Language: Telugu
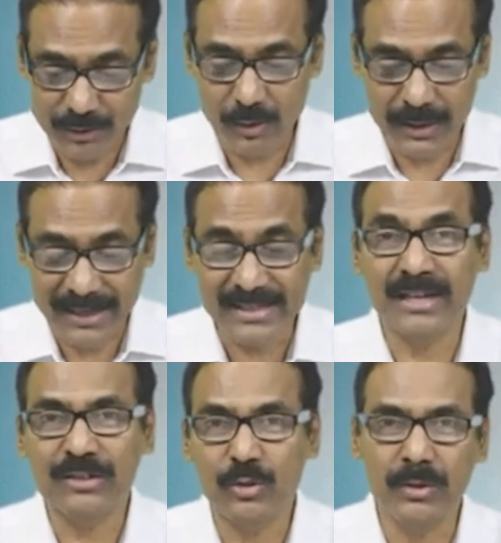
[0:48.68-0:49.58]
ఎంతో
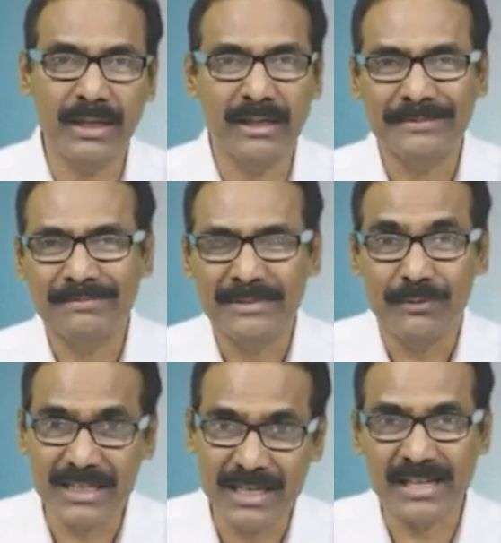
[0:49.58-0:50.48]
కన్సర్న్ తోటి
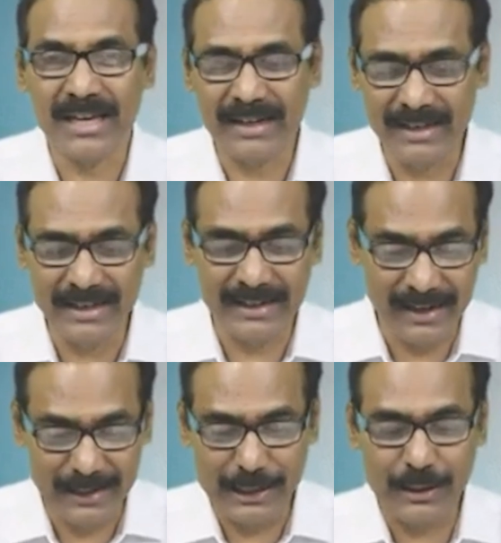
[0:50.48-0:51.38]
విజయసాయిరెడ్డి
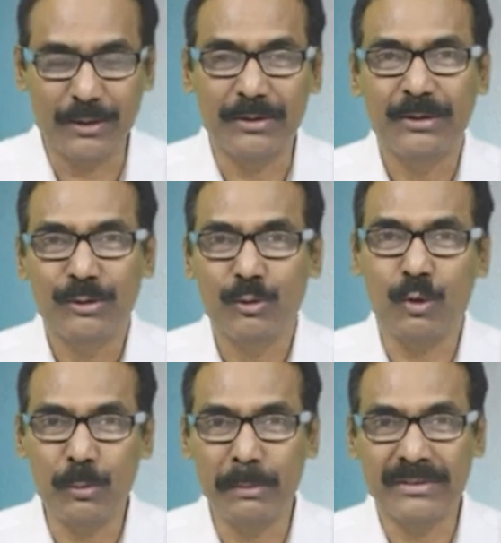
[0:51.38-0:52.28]
ఢిల్లీలో
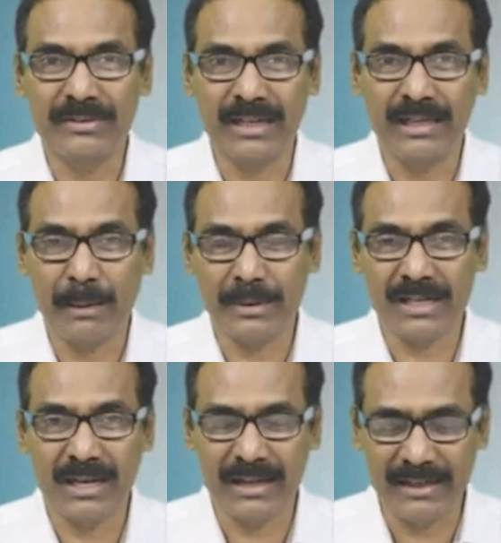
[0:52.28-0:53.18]
హోంమంత్రి అమిత్
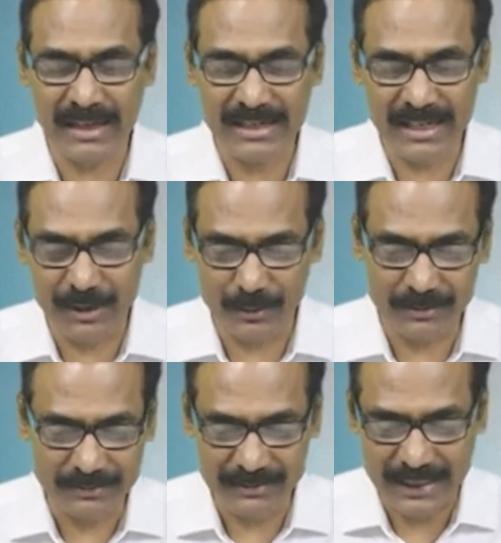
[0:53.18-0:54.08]
షా గారిని కలిశారు
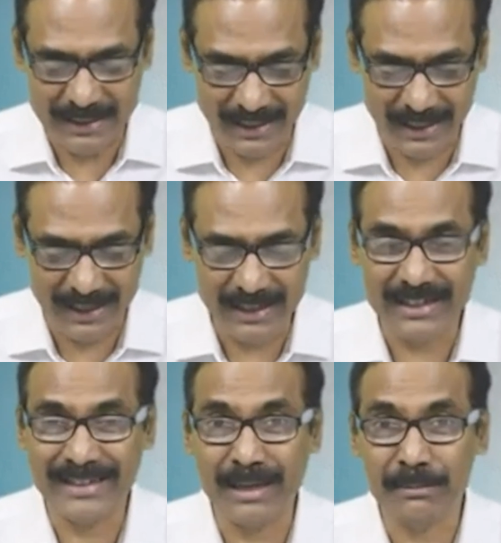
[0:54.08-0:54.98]
అంటే
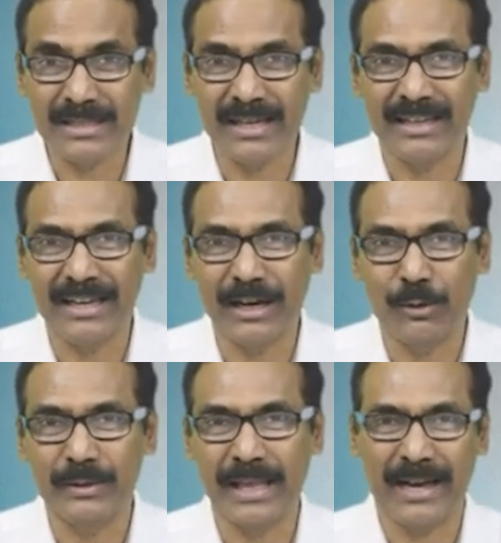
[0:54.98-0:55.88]
నమ్మశక్యంగా
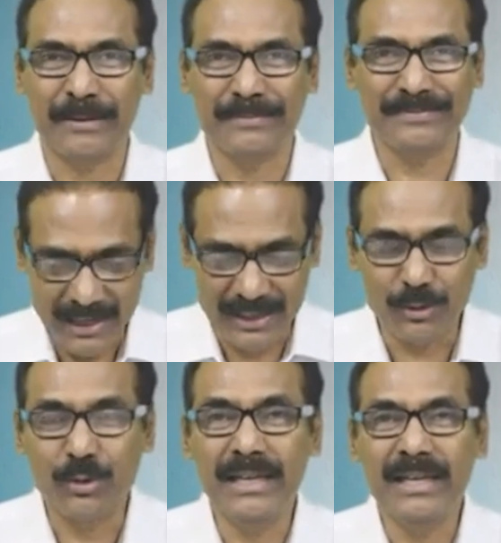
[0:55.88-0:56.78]
ఉందా
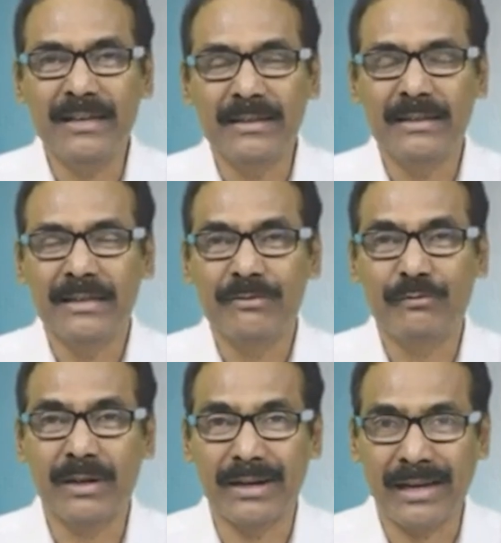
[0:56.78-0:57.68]
అది ఓన్లీ
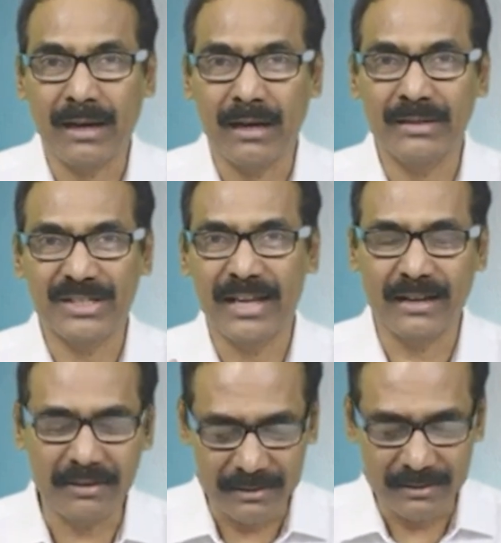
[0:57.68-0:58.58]
ఫర్ రికార్డ్
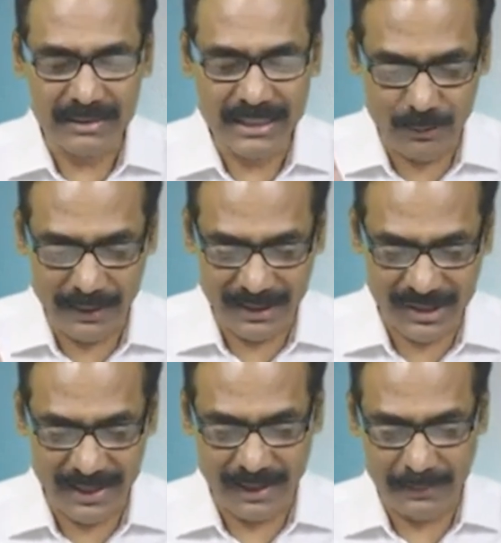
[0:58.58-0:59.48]
సేక్ ఈ ట్వీట్
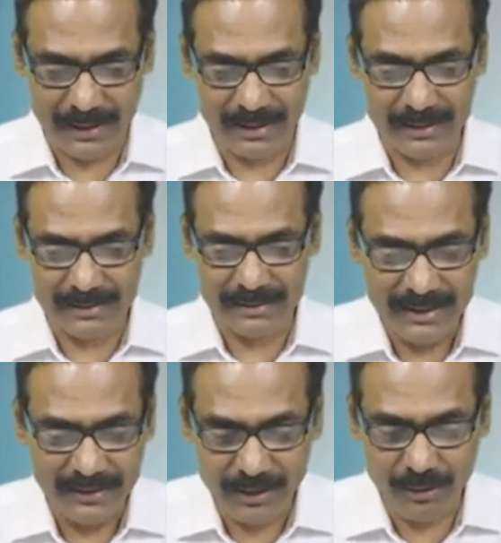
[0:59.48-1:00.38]
ఇచ్చాడనమాట
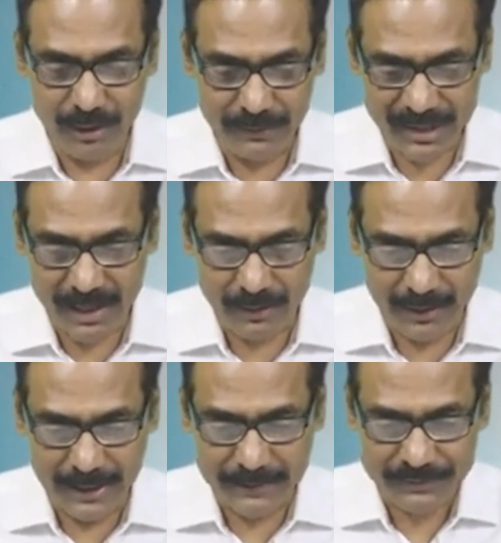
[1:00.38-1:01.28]
ఇందులో రెండు విషయాలు
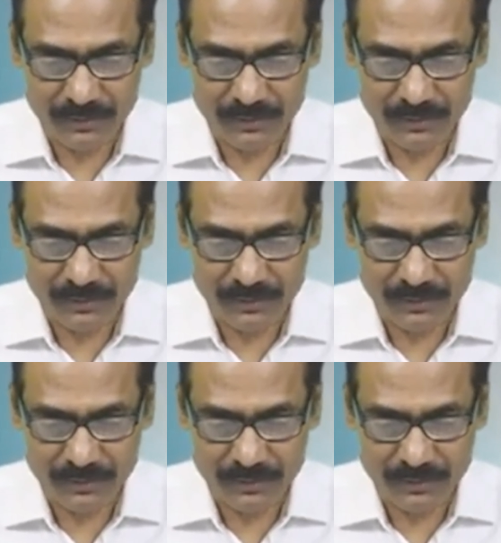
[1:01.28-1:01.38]
ఉన్నాయి